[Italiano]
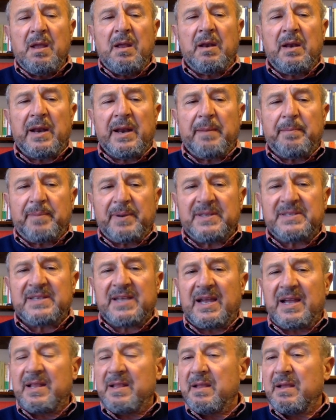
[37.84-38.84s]
La
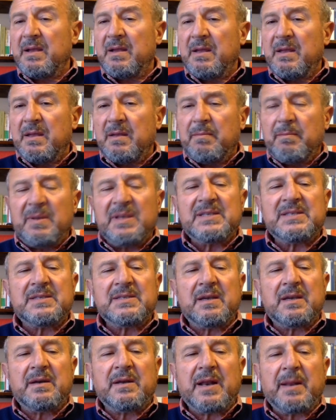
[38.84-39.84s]
rappresaglia,
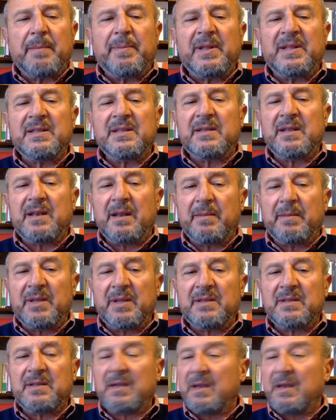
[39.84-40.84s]
messa
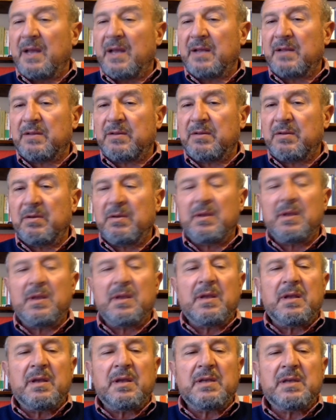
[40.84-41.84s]
repentinamente in atto,
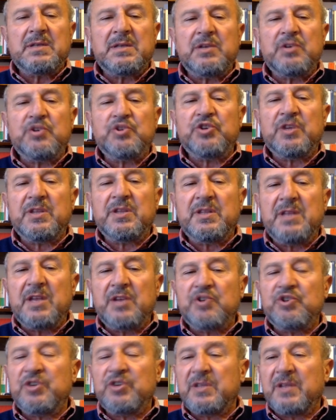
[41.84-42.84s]
esige
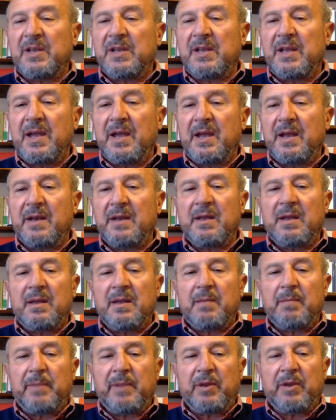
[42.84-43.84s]
10 italiani
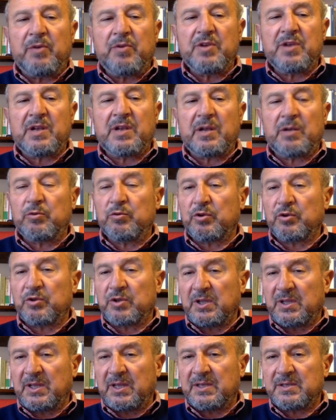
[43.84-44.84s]
per ogni caduto
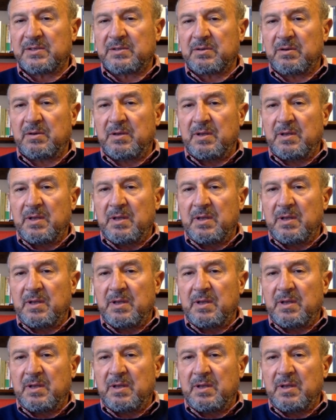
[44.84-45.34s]
tedesco.